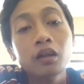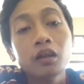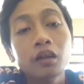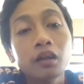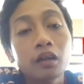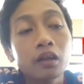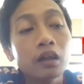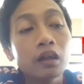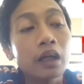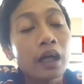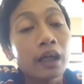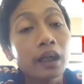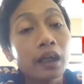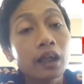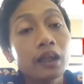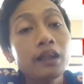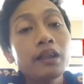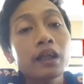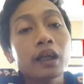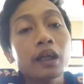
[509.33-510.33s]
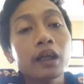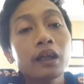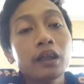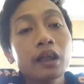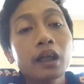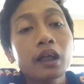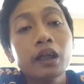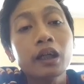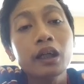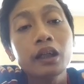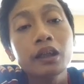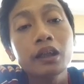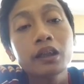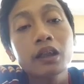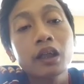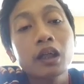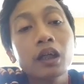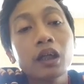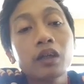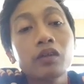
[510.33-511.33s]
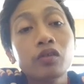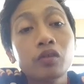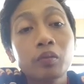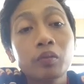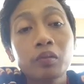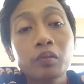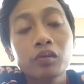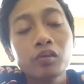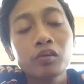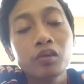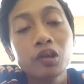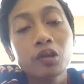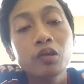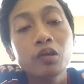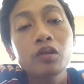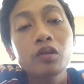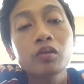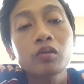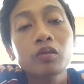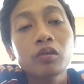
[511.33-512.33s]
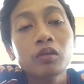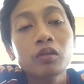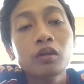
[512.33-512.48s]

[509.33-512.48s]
uh, analisa di analisa YouTube Studio itu